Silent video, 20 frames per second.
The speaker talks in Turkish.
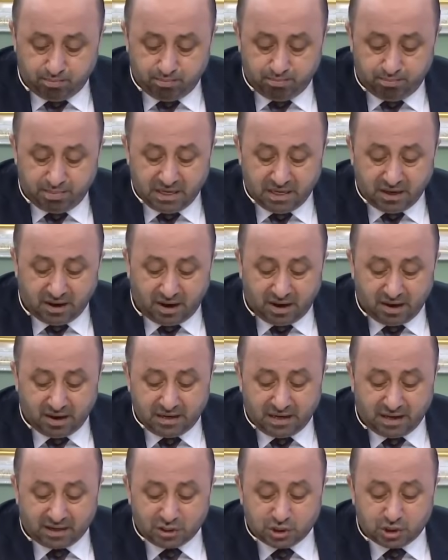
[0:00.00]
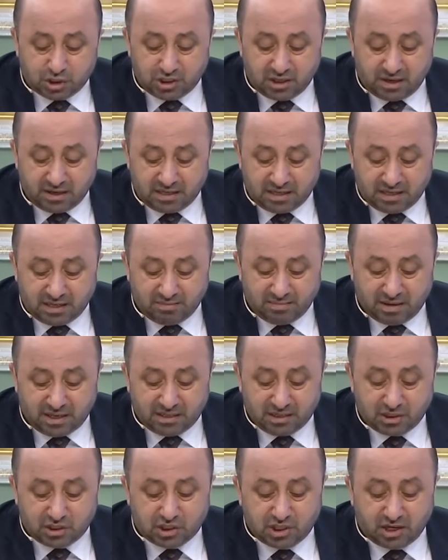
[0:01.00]
Bina yarışına
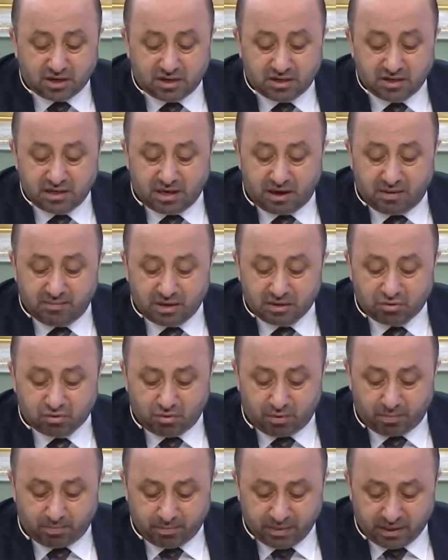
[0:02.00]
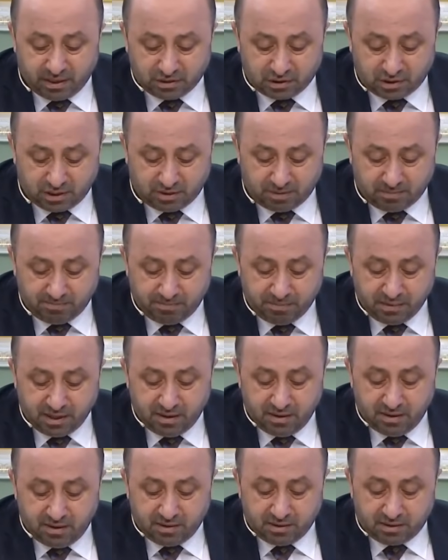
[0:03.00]
girmedikçe kıyamet kopmayacak.
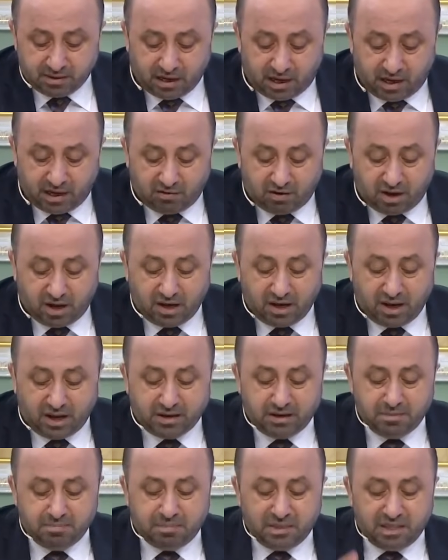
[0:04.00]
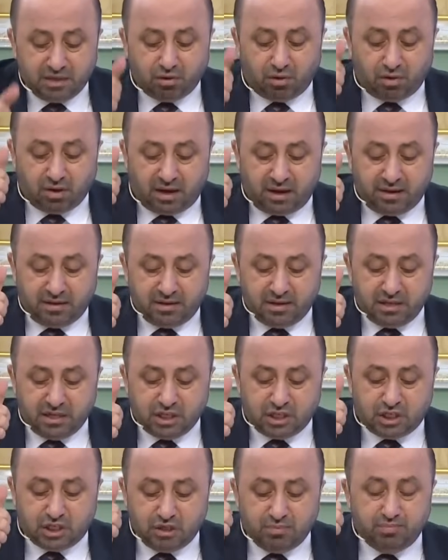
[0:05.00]
Davaları bir olan
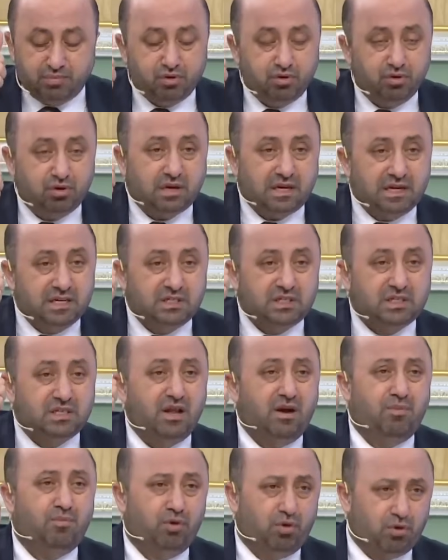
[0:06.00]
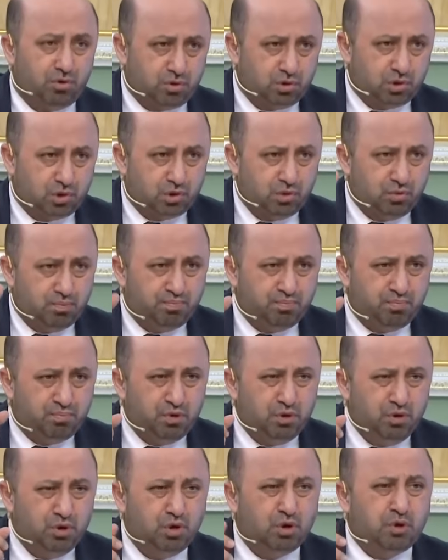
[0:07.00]
iki büyük İslam ordusu
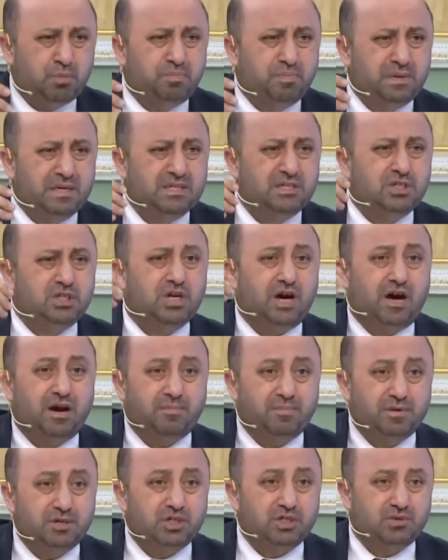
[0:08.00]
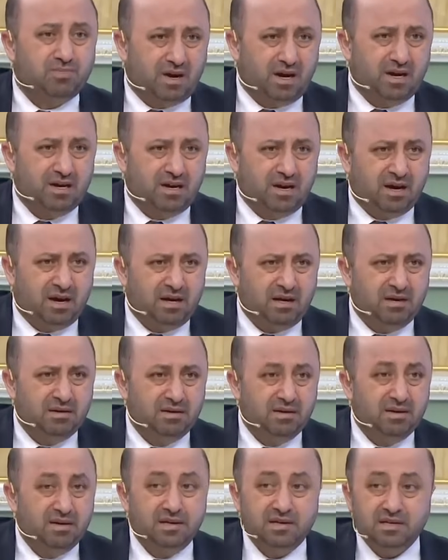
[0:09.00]
büyük bir çarpışmayla
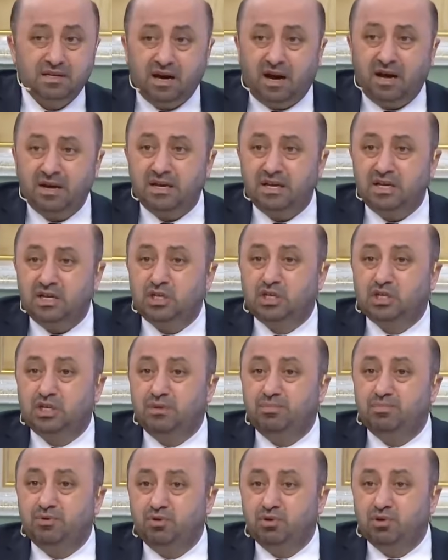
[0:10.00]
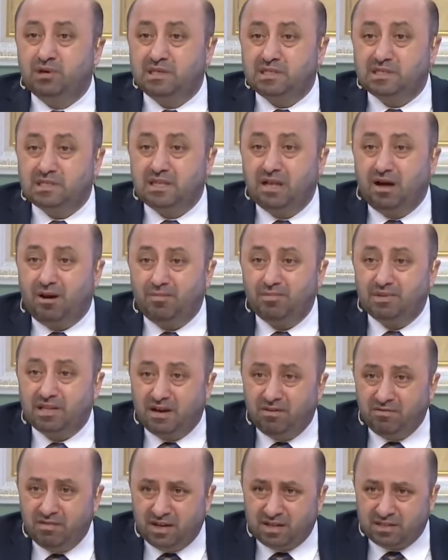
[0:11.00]
yani iki büyük İslam
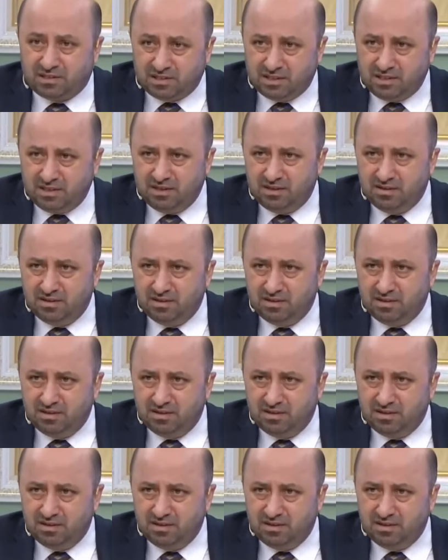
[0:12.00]
devleti